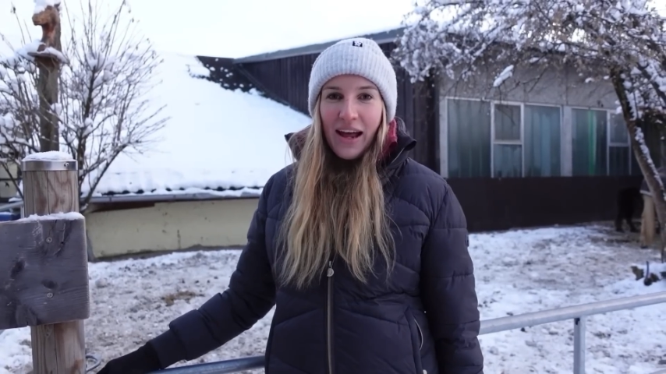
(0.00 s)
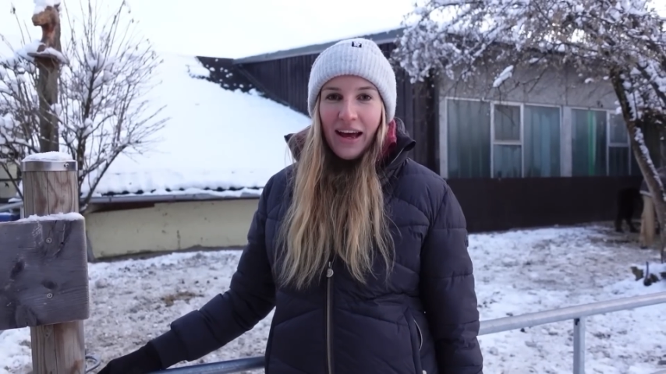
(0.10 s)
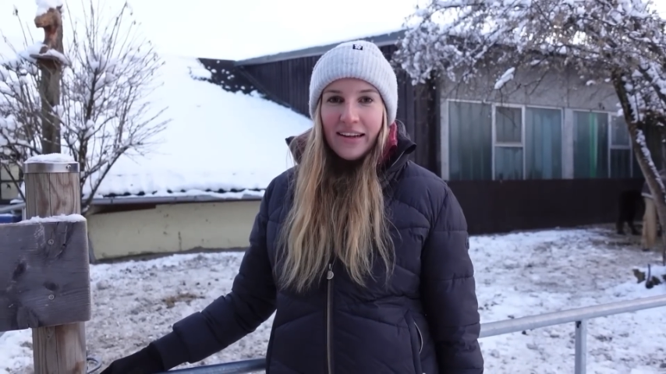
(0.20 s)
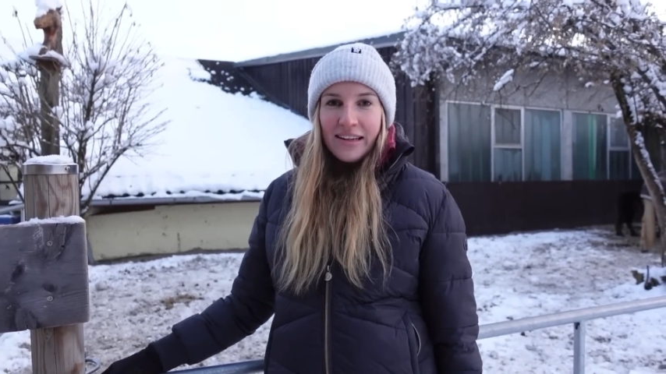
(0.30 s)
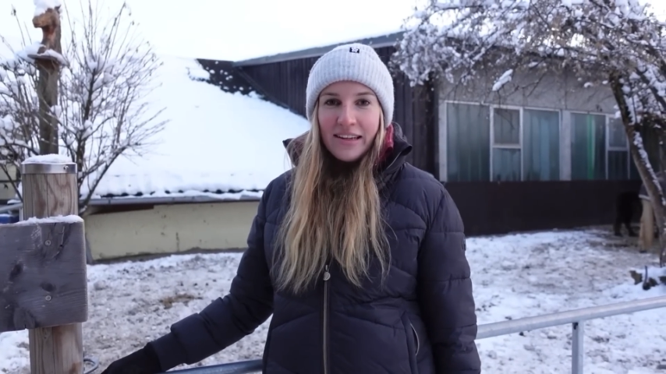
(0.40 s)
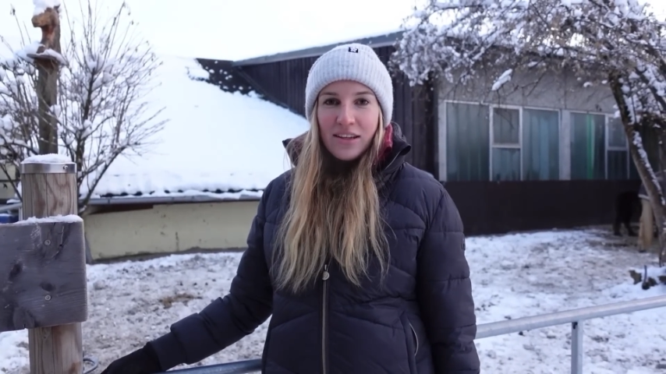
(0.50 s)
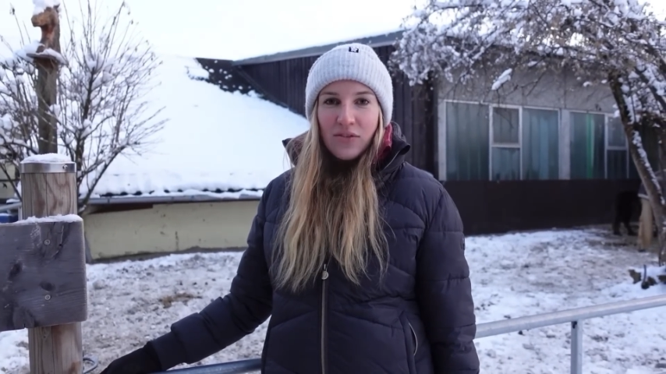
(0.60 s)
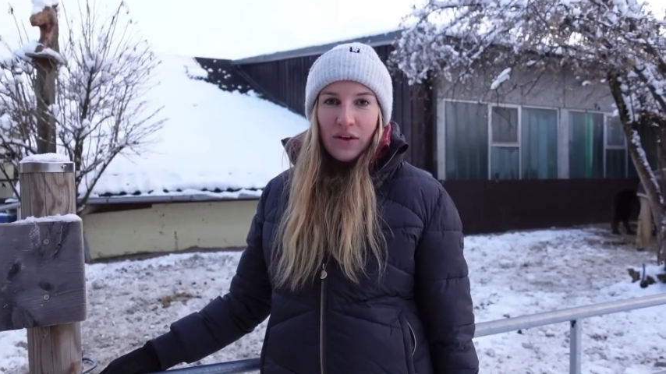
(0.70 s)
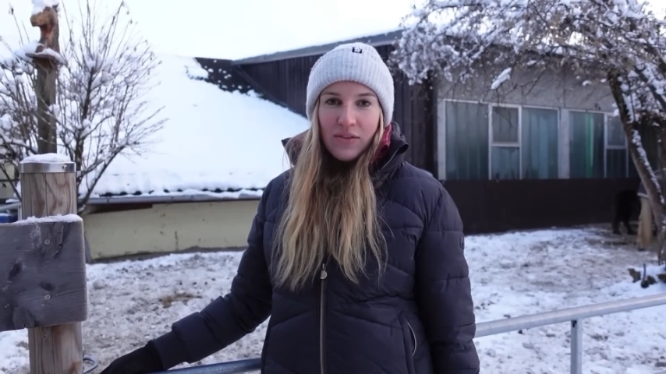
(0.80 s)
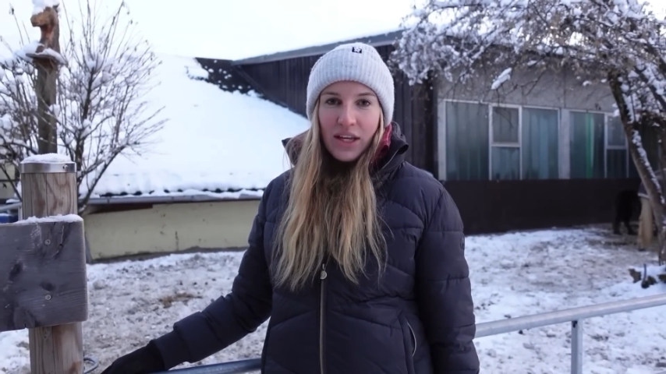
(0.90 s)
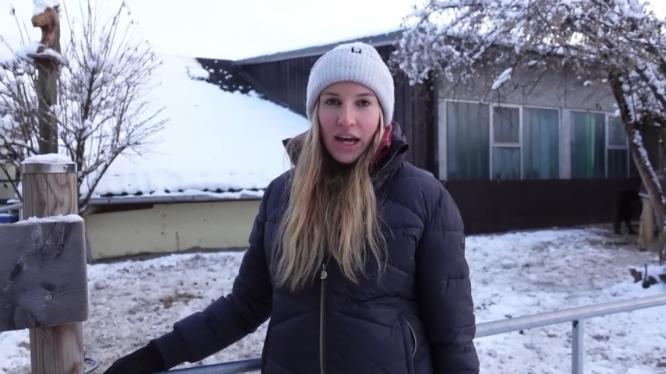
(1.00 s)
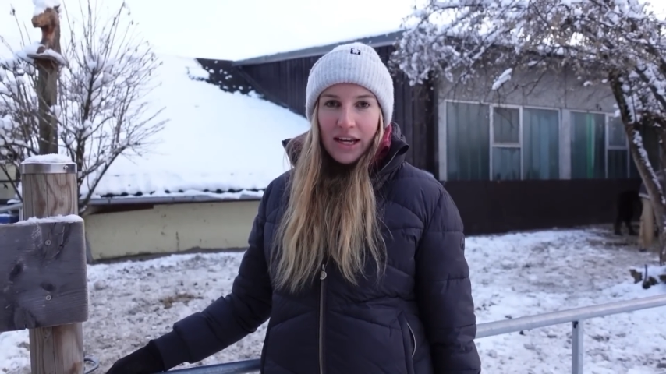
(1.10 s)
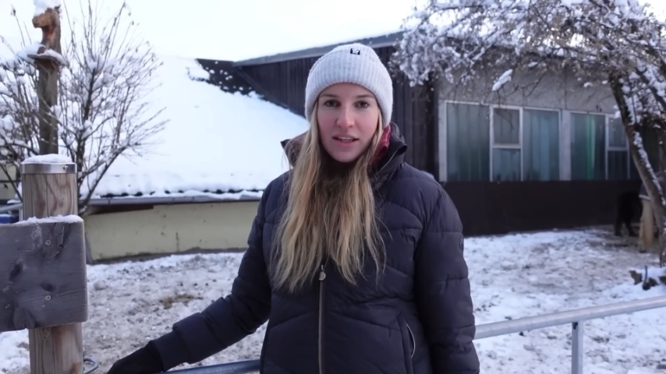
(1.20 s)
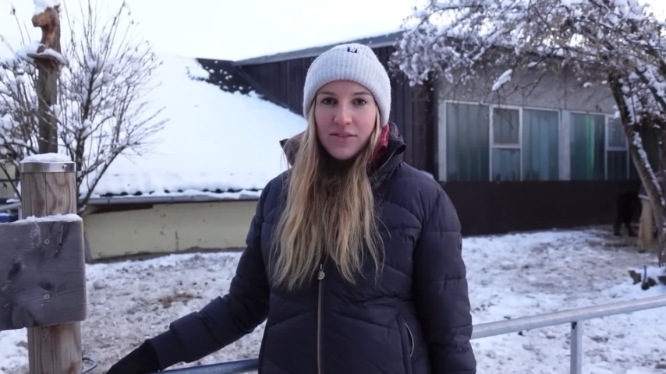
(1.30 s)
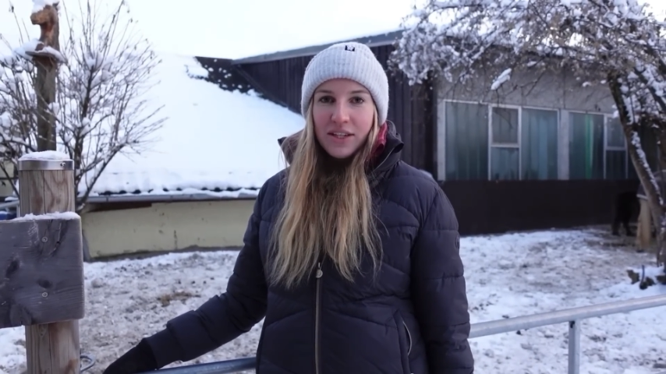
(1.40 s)
eigentlich waren wir gar
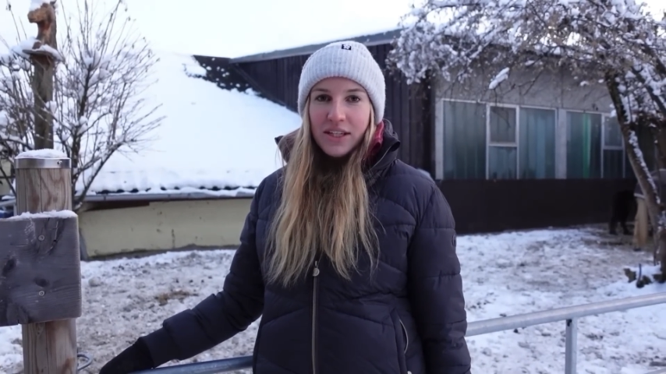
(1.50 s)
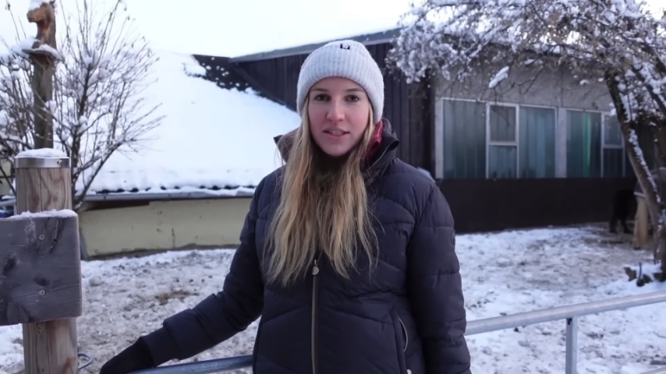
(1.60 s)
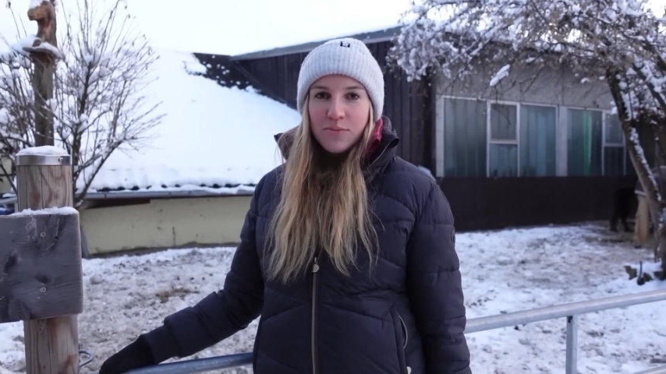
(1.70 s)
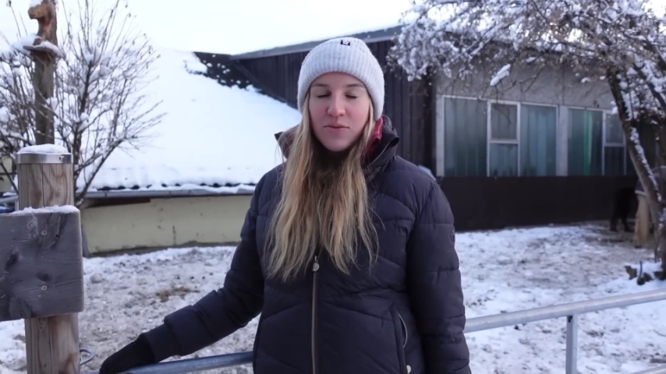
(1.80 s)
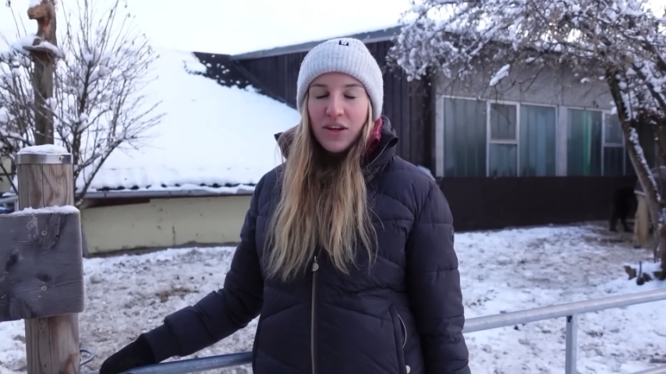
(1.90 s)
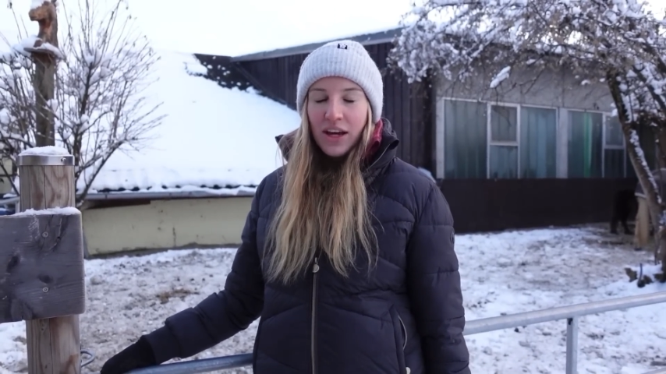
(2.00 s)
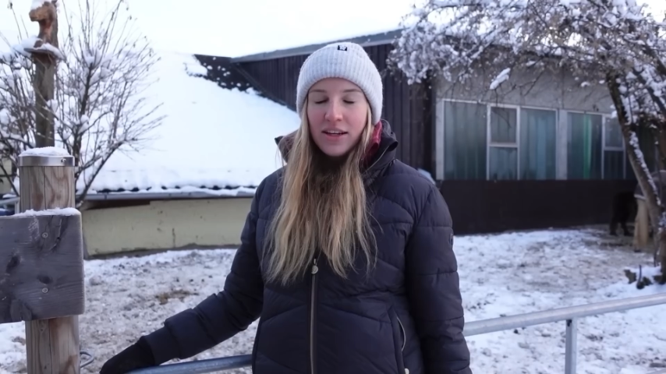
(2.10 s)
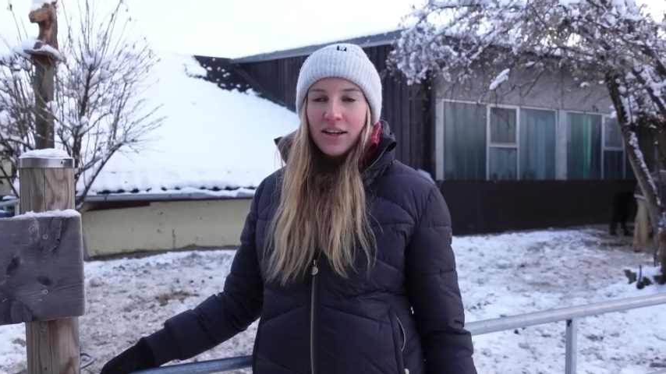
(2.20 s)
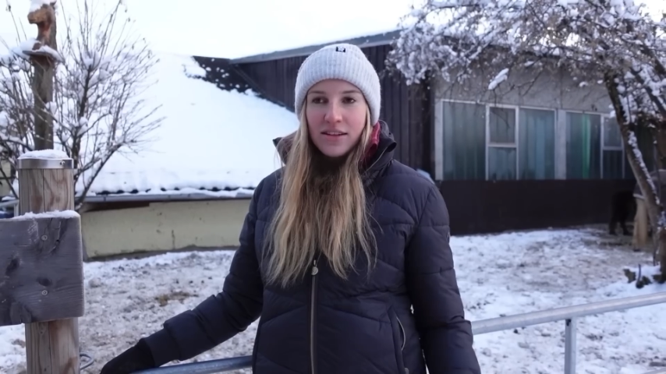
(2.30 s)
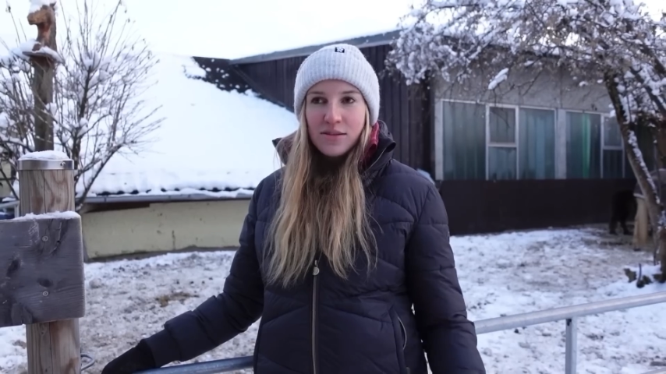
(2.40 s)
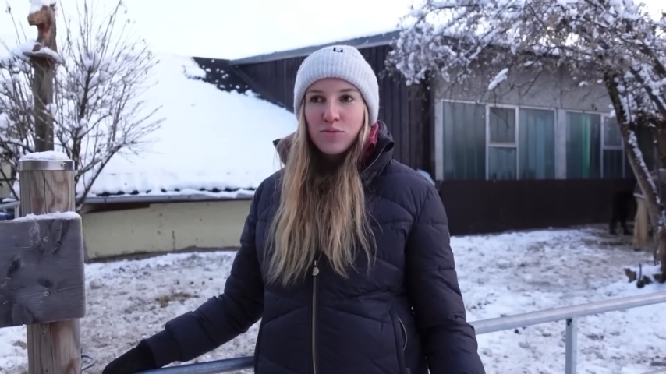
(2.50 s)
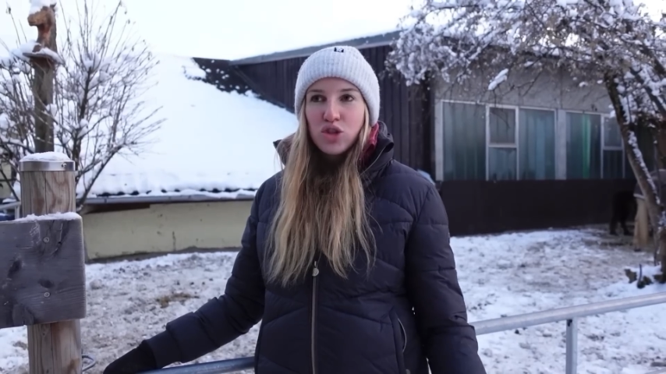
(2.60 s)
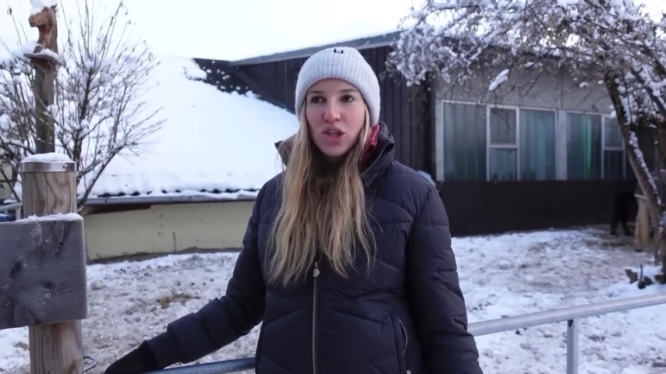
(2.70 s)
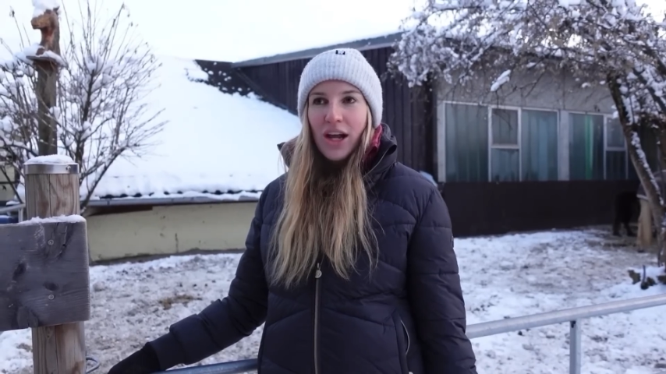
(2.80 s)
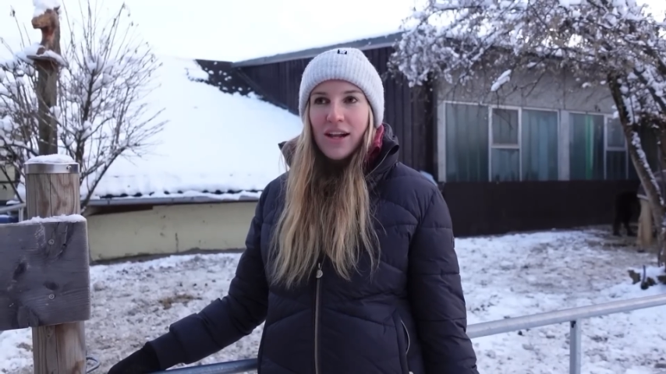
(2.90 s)
nicht wegen diesem Pferd an diesem
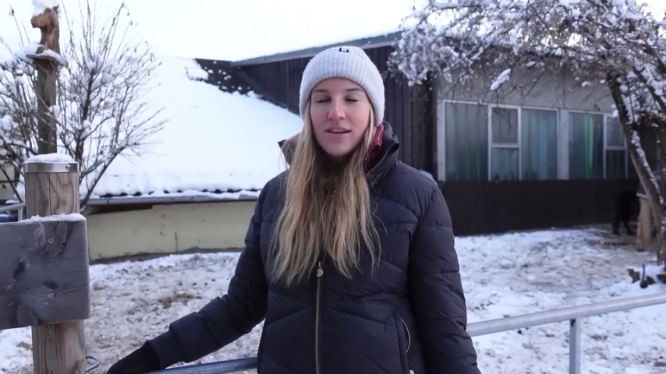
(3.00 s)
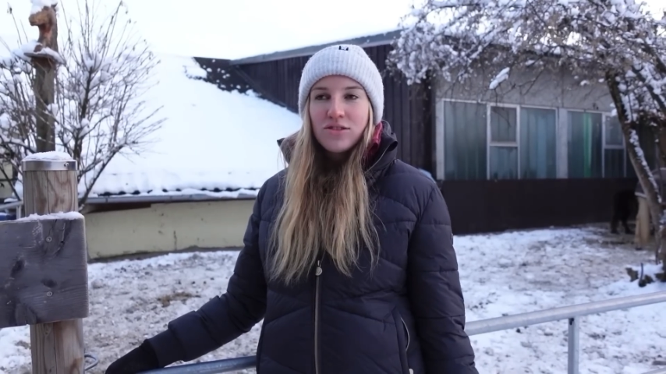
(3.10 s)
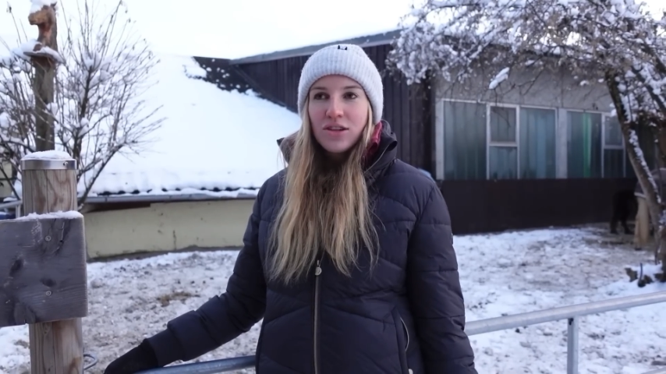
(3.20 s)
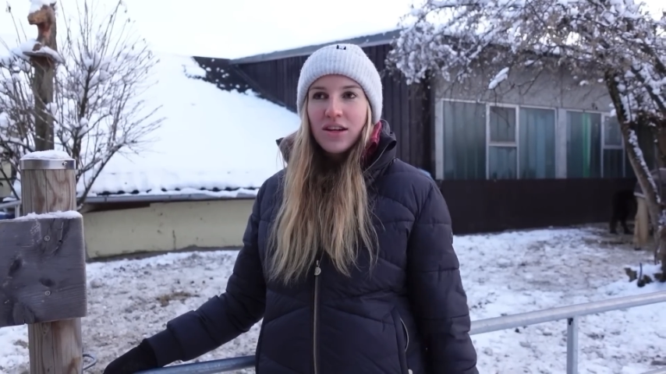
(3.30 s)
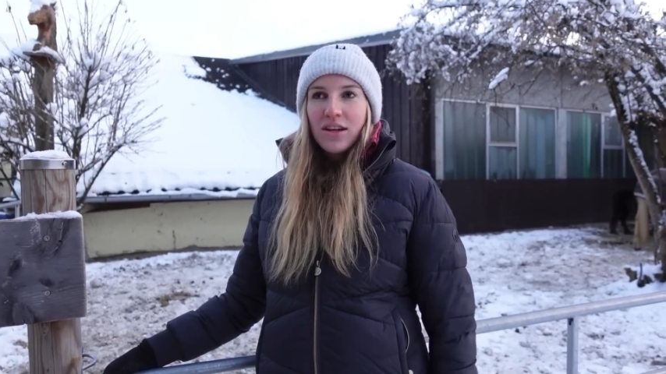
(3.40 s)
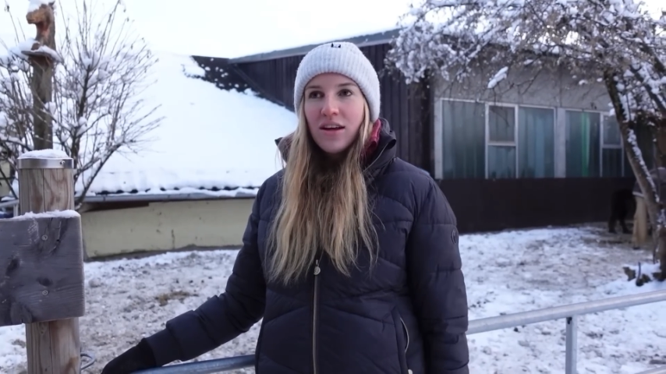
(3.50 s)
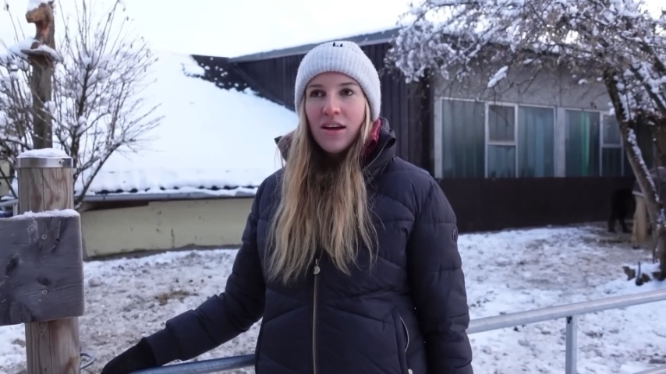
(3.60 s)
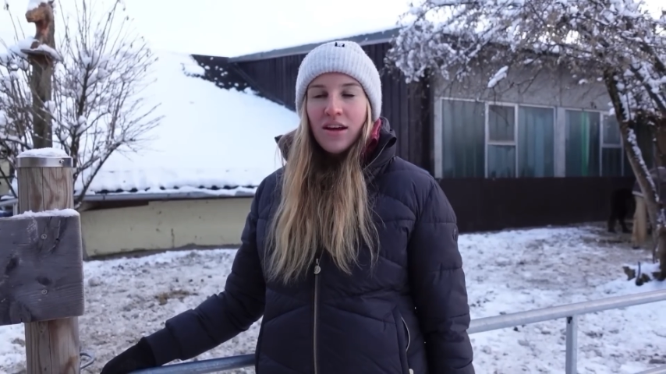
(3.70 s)
Stall, sondern